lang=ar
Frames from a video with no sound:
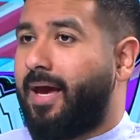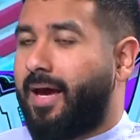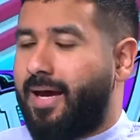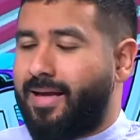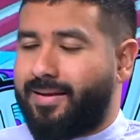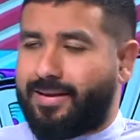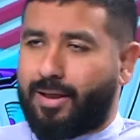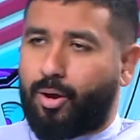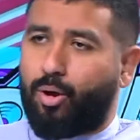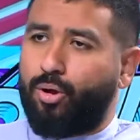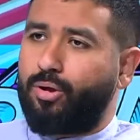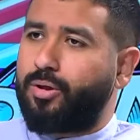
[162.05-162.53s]

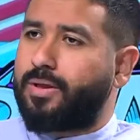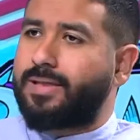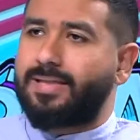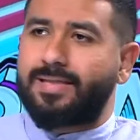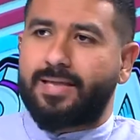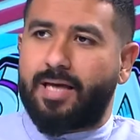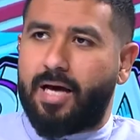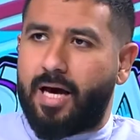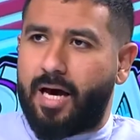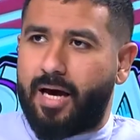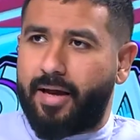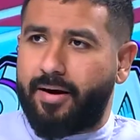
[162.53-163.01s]
انت خذ
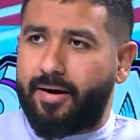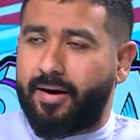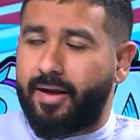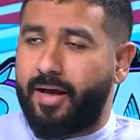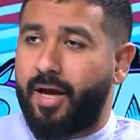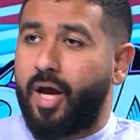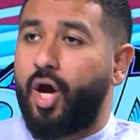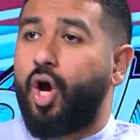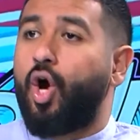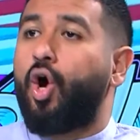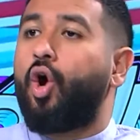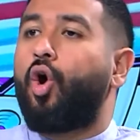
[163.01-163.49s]
الصغار
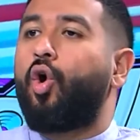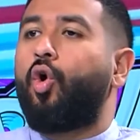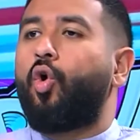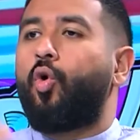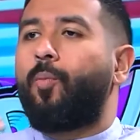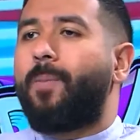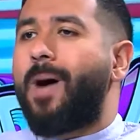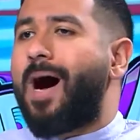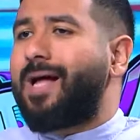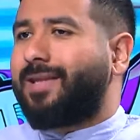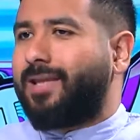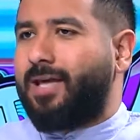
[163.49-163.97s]

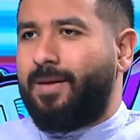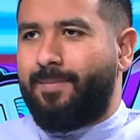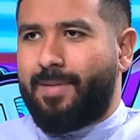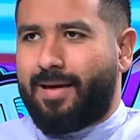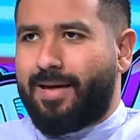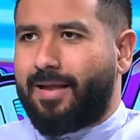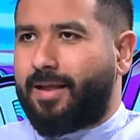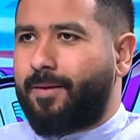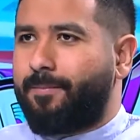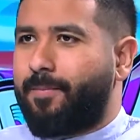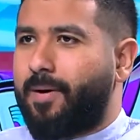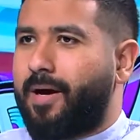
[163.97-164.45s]
وباطح مع
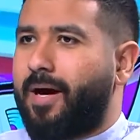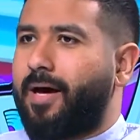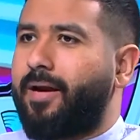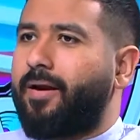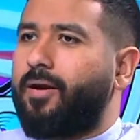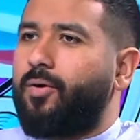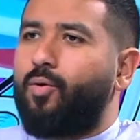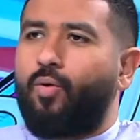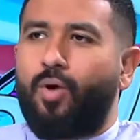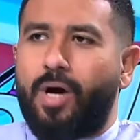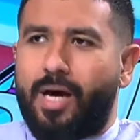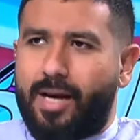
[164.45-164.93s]
الكبار
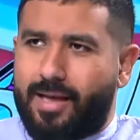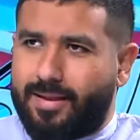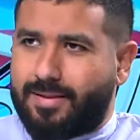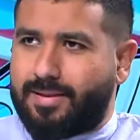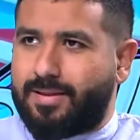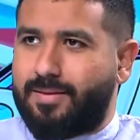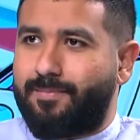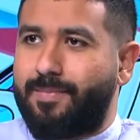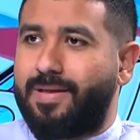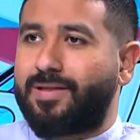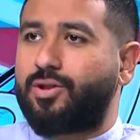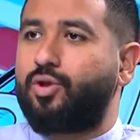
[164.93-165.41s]

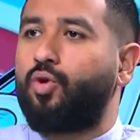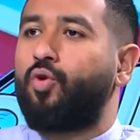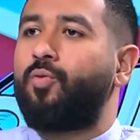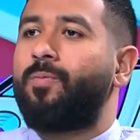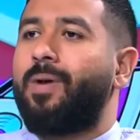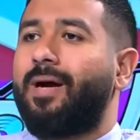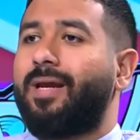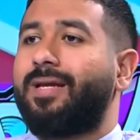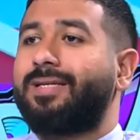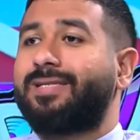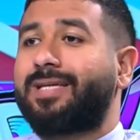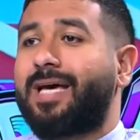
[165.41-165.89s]
وخلص بس هو
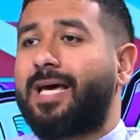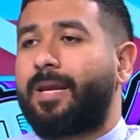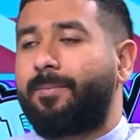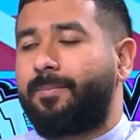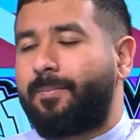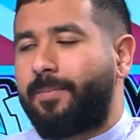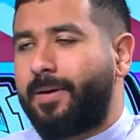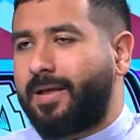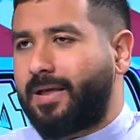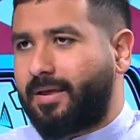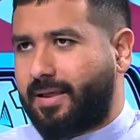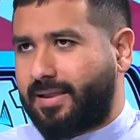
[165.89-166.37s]
مع الصغار
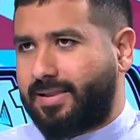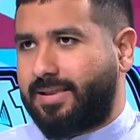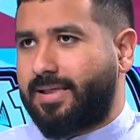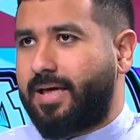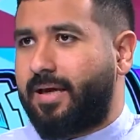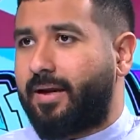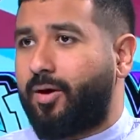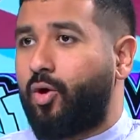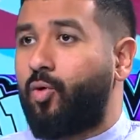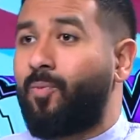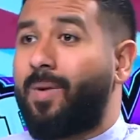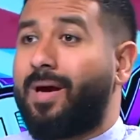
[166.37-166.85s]

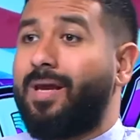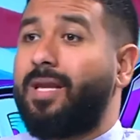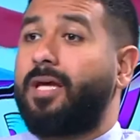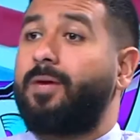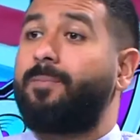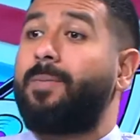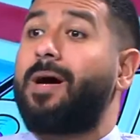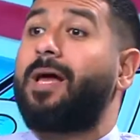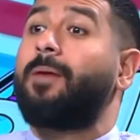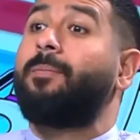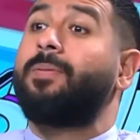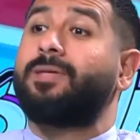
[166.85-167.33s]
بيخسر ومع
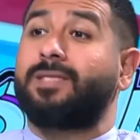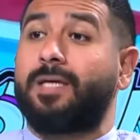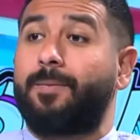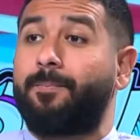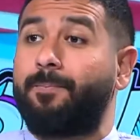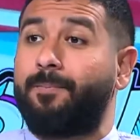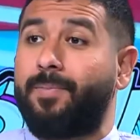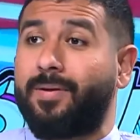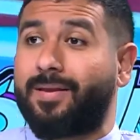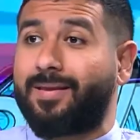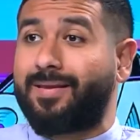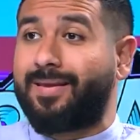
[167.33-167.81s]
الكبار
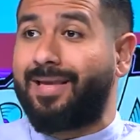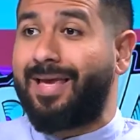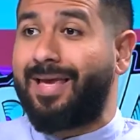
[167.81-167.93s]
بيظبط